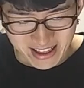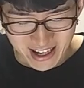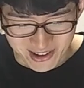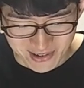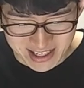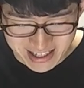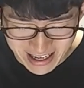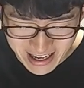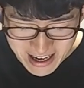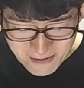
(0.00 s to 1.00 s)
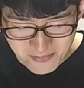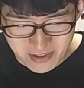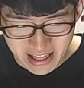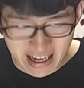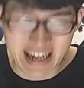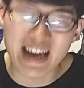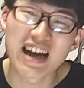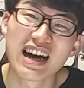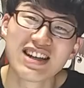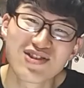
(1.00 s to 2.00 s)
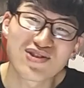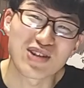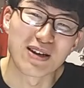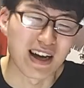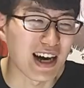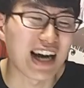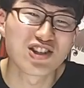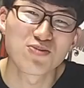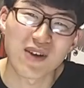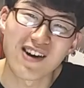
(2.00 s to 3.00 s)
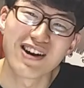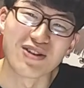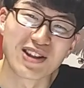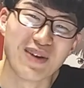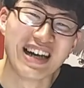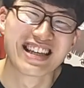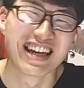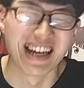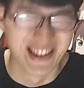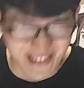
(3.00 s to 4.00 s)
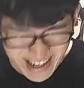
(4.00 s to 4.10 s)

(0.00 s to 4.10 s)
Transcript: たなと思いますね。うん、で、なんか恋愛自粛ではなんか会長パワーワード言ってましたけども、